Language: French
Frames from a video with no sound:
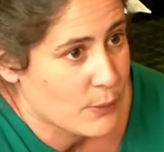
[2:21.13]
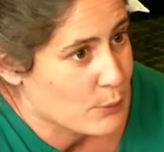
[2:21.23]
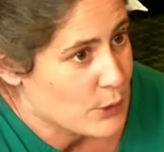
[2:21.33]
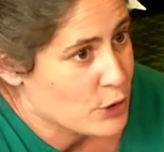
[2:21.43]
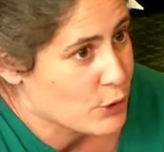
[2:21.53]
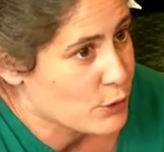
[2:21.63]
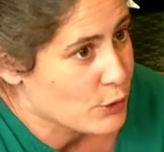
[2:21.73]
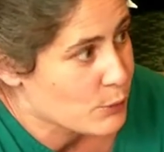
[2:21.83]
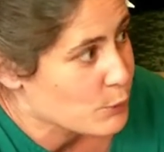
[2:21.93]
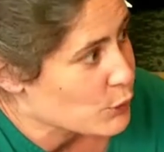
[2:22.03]
Moi,
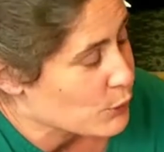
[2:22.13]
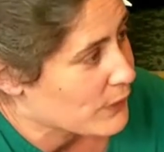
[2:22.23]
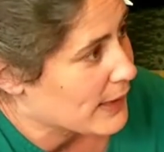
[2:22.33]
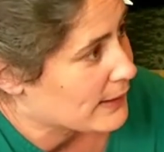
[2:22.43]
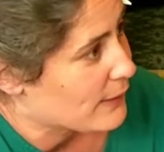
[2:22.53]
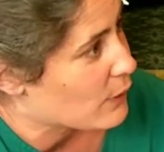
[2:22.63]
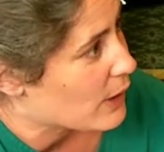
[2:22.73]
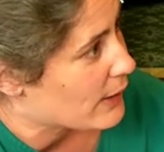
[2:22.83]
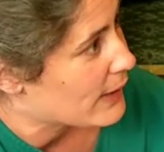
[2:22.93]
je me souviens d'avoir